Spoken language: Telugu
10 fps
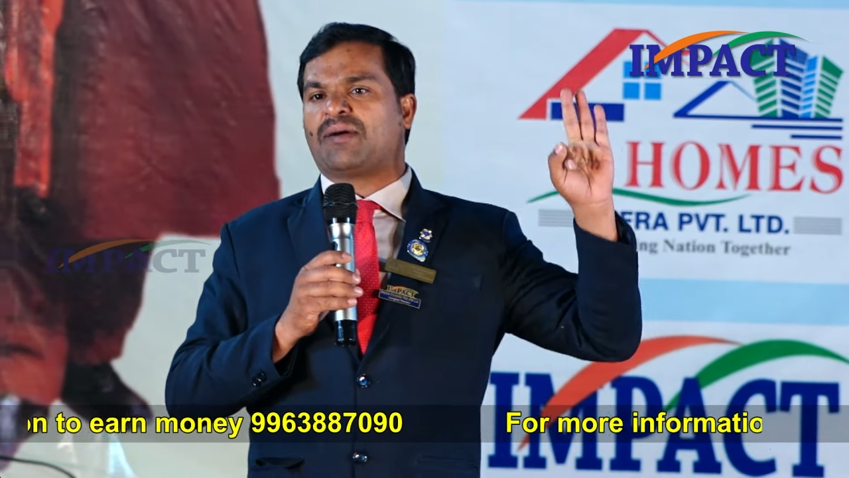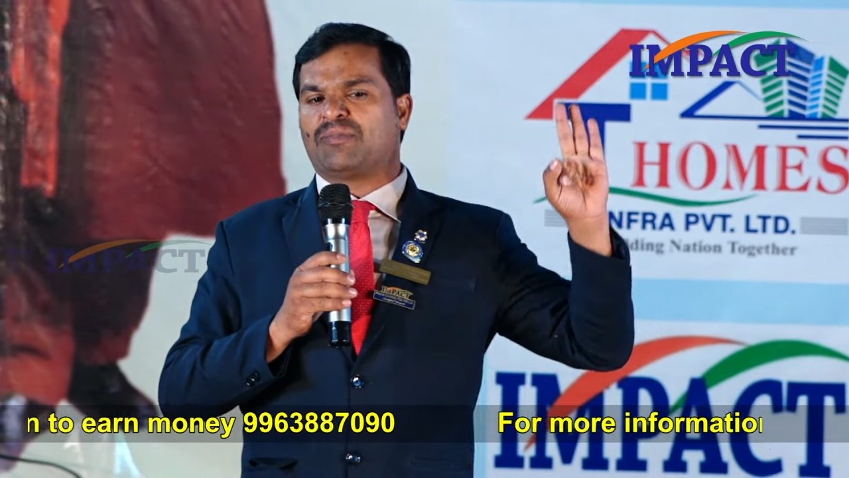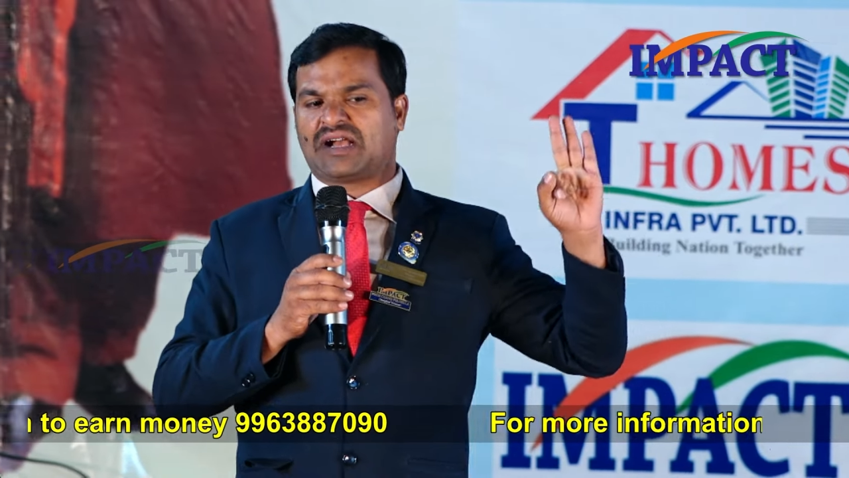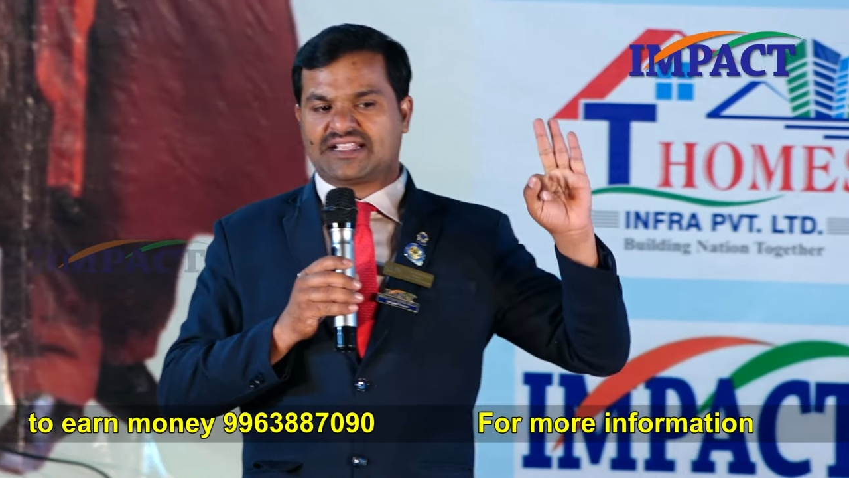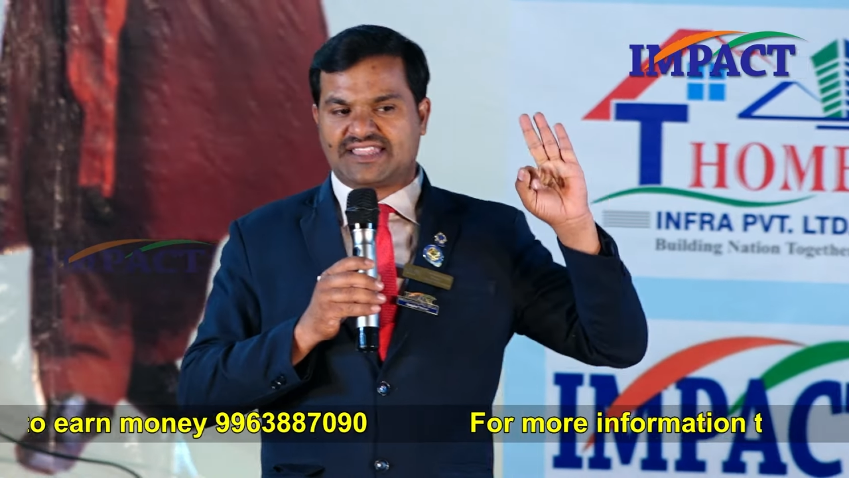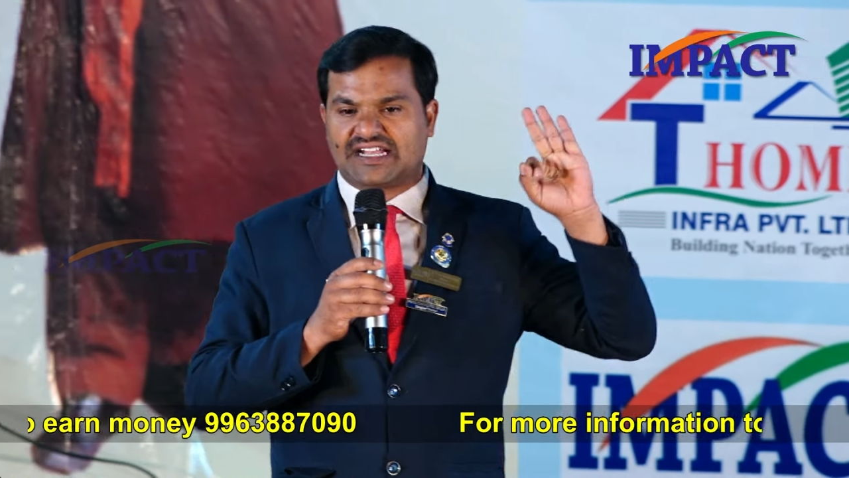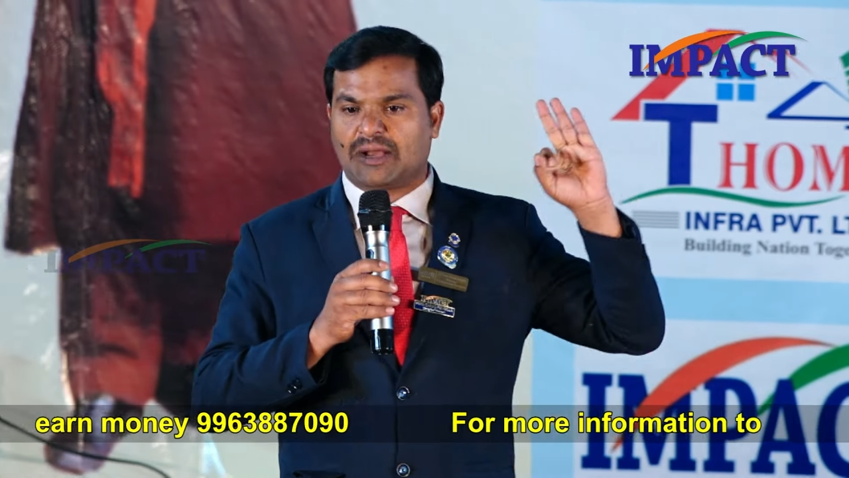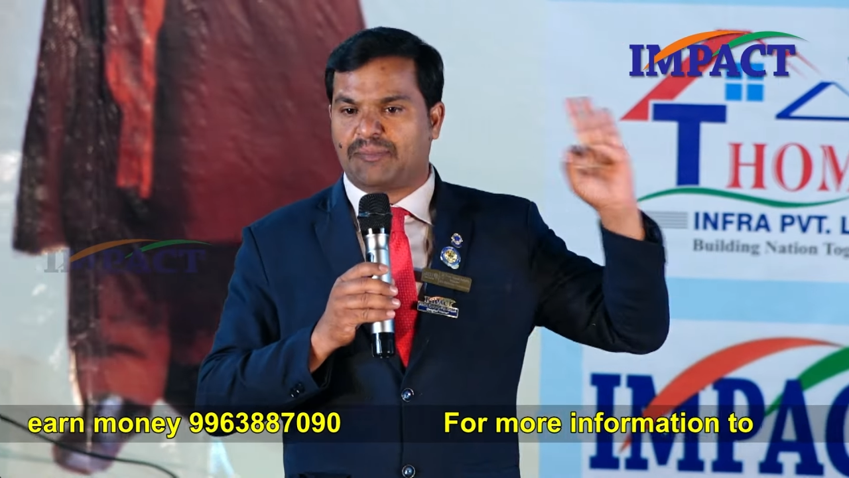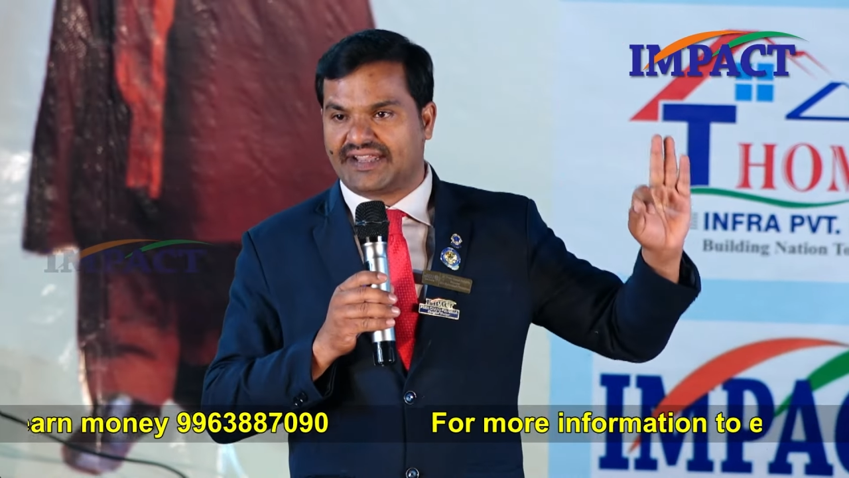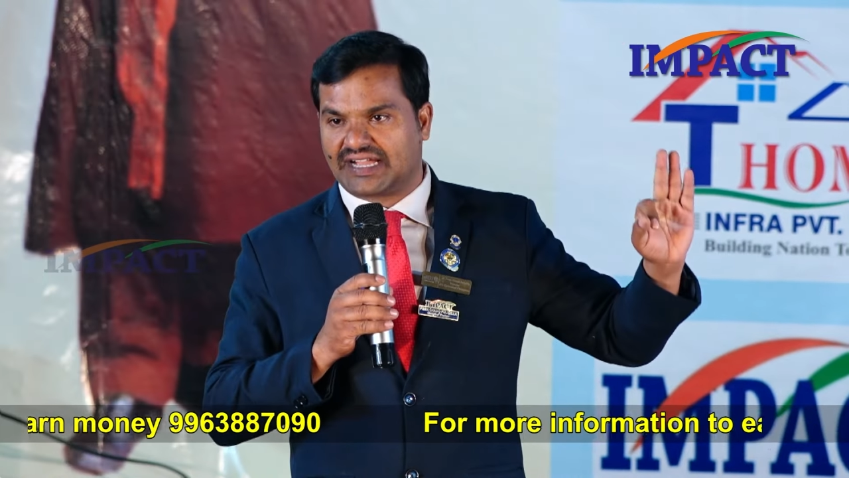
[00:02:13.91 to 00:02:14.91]
ఖచ్చితంగా
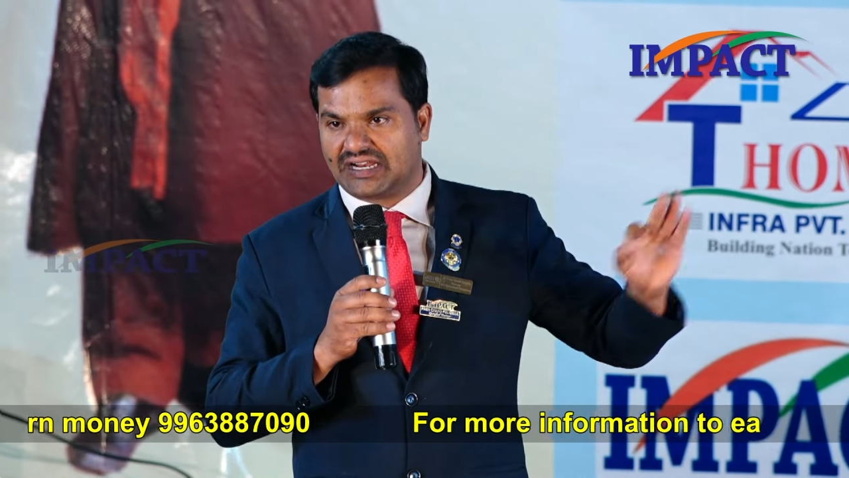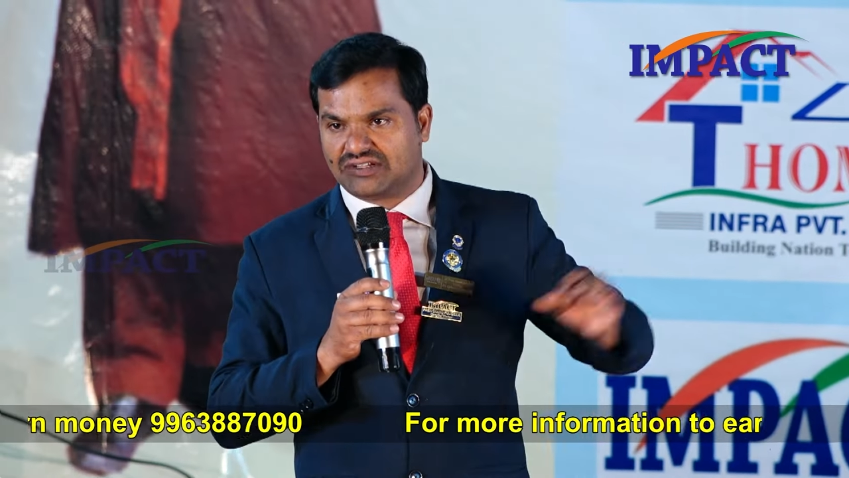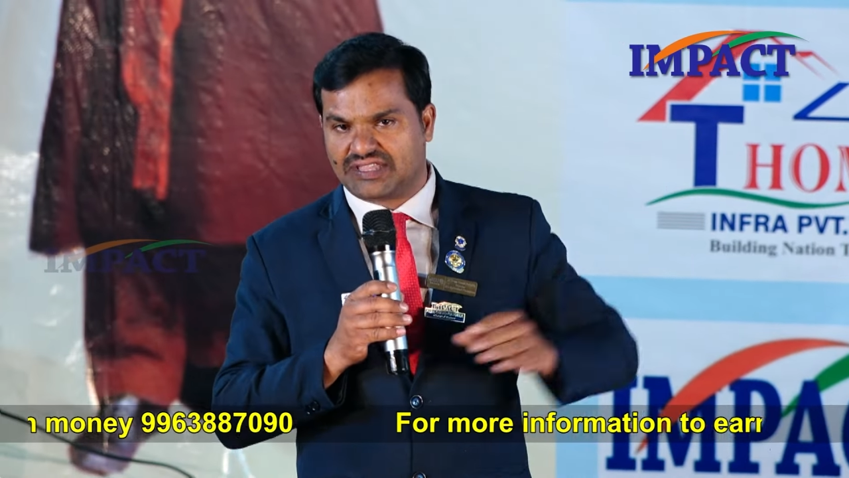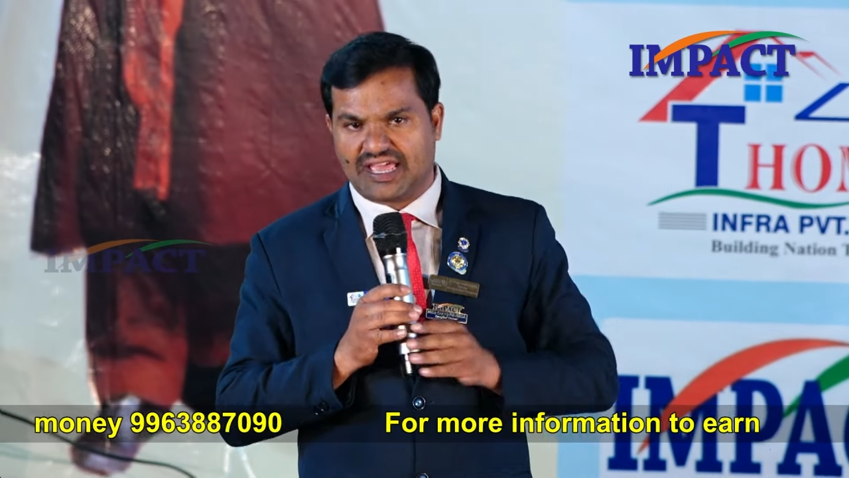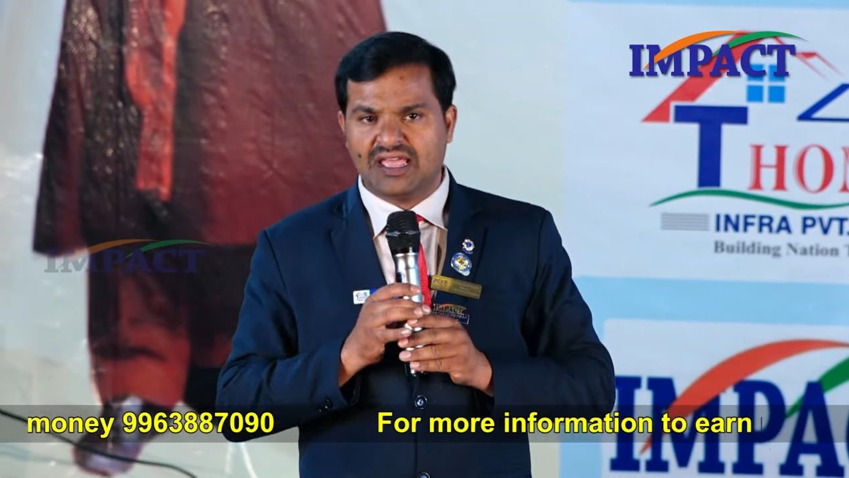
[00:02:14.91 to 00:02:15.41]
పెట్టగలిగితే